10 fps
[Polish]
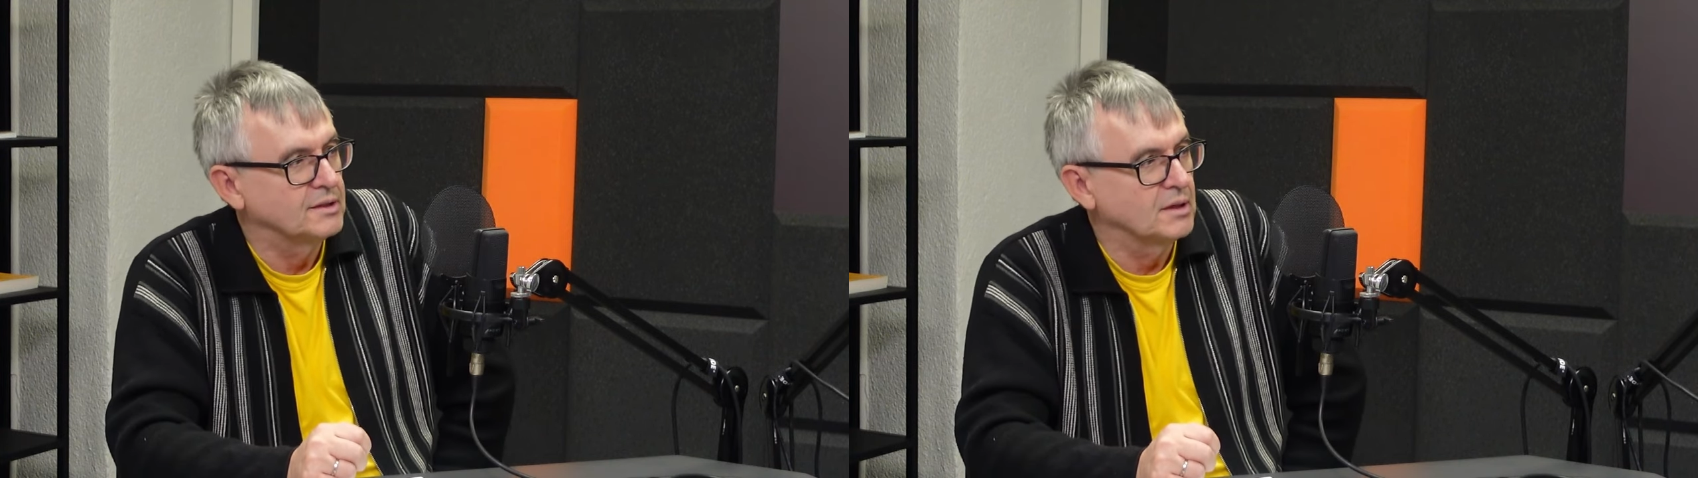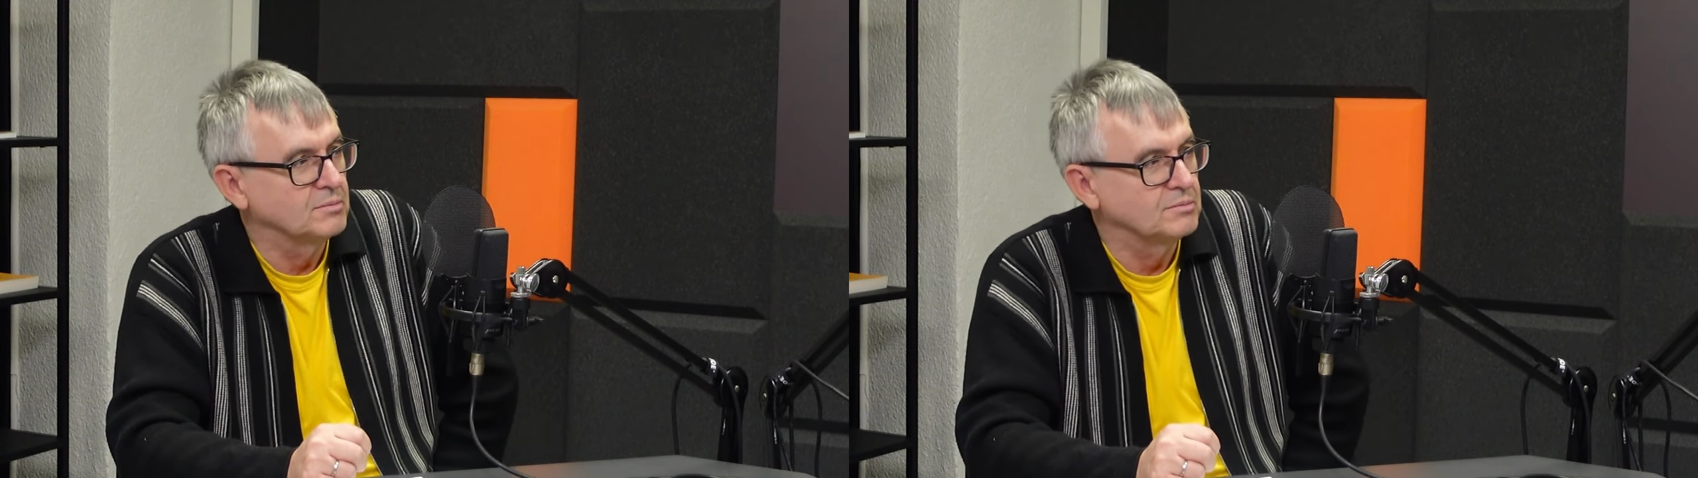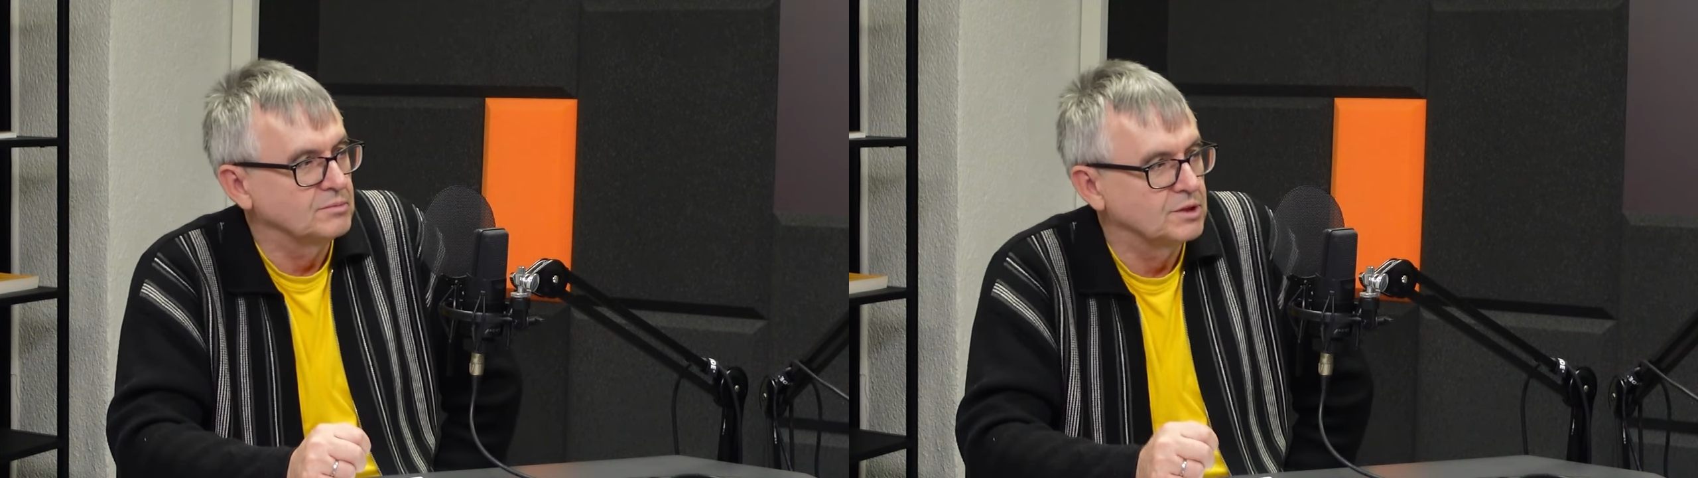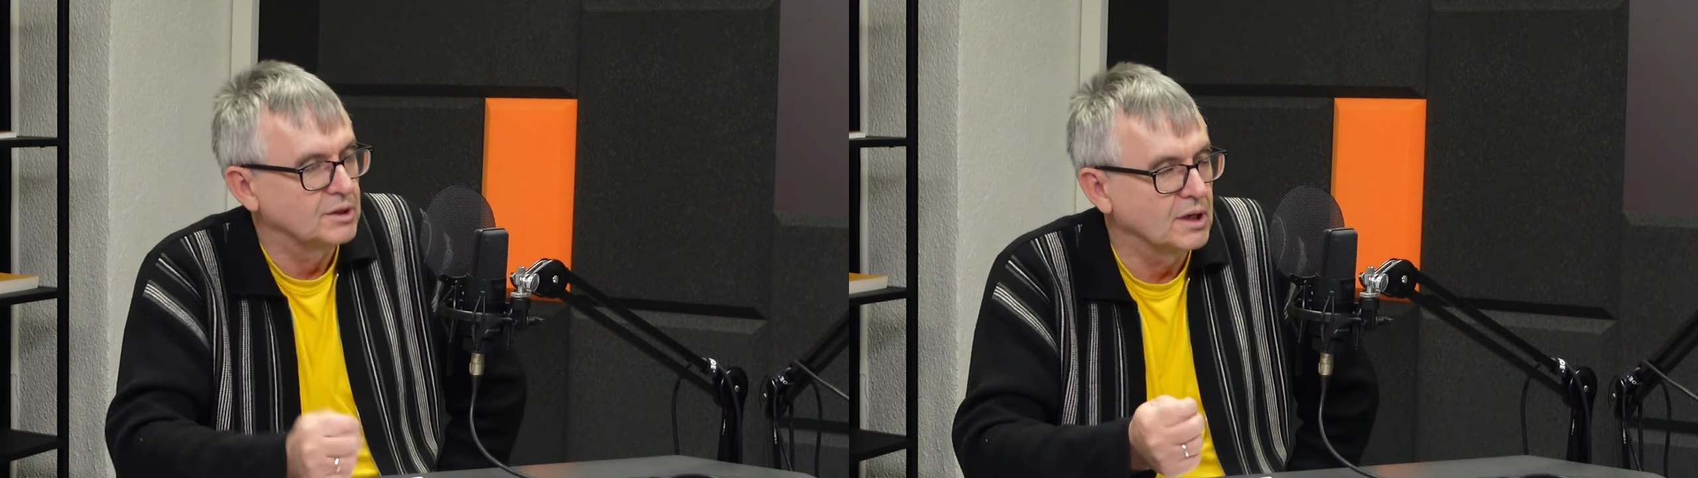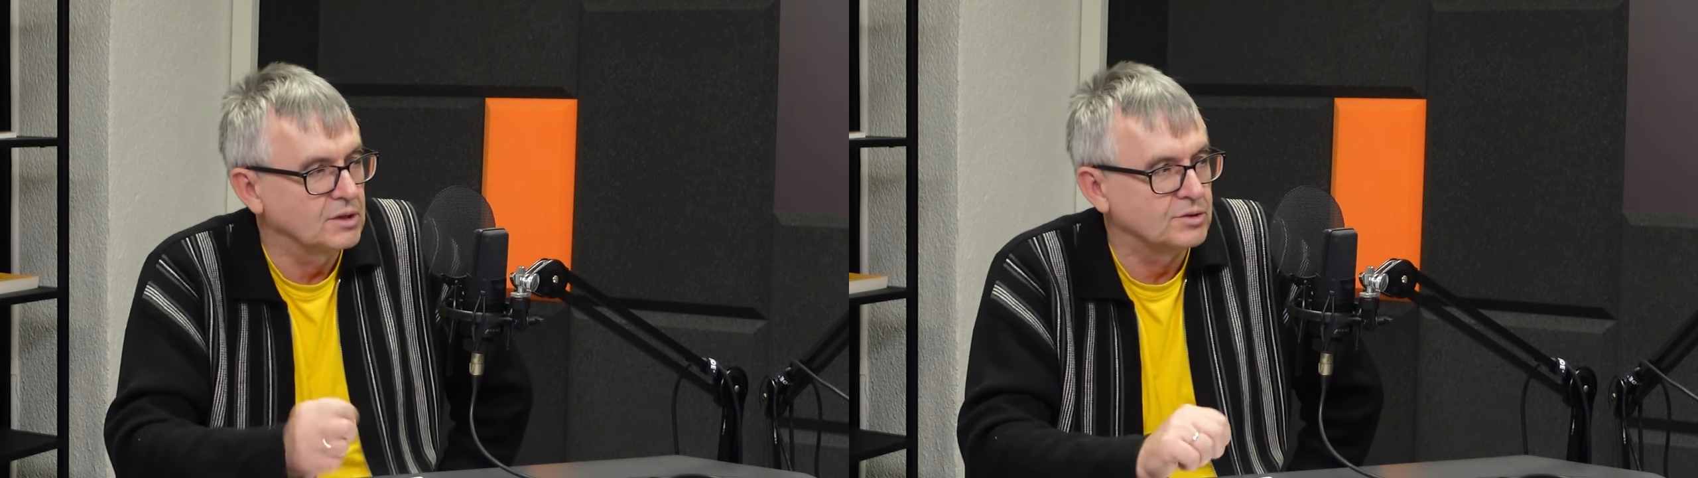Tam
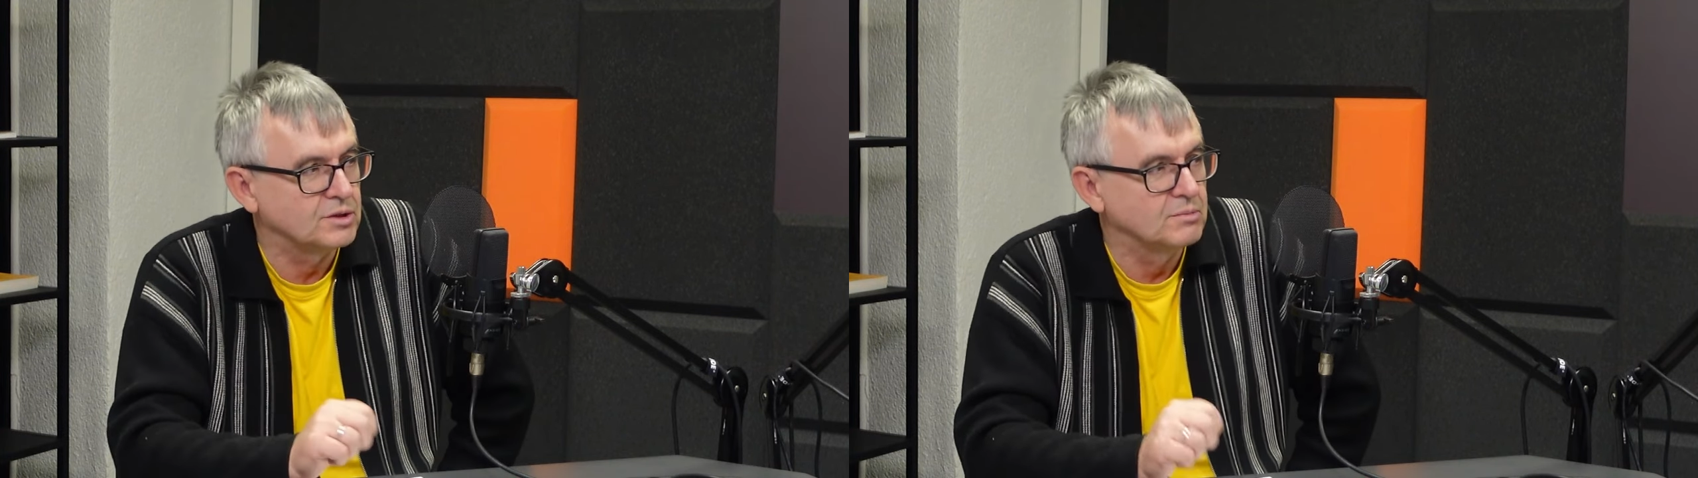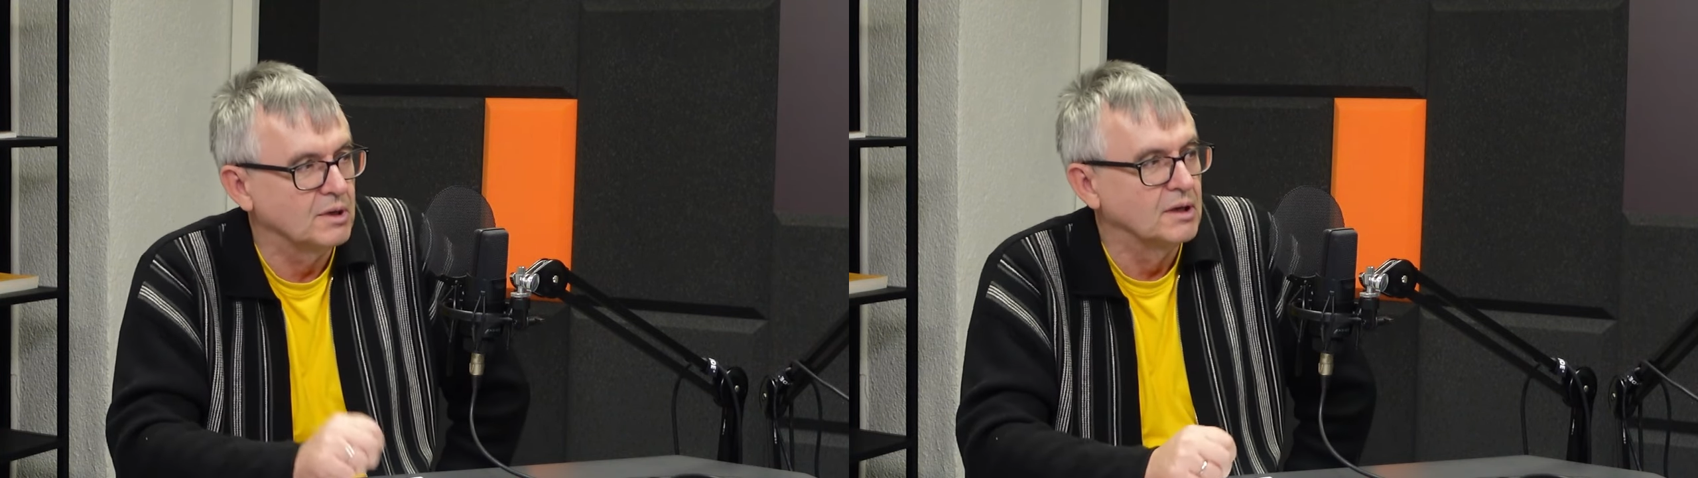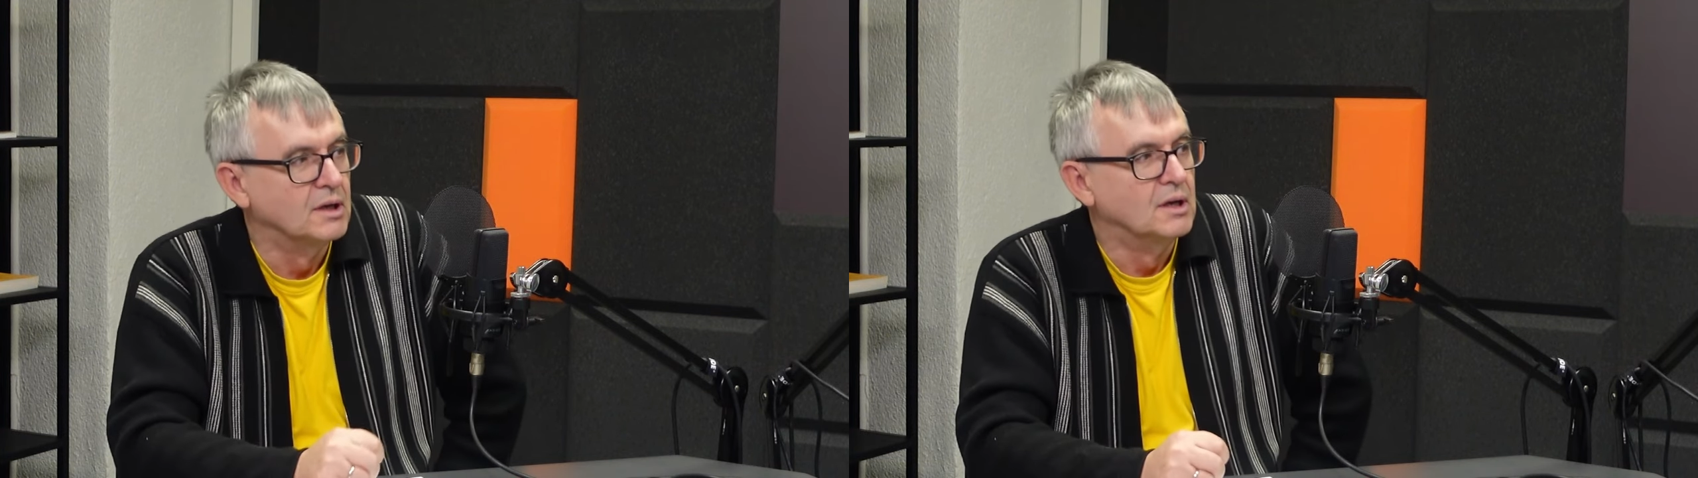się jakoś chyba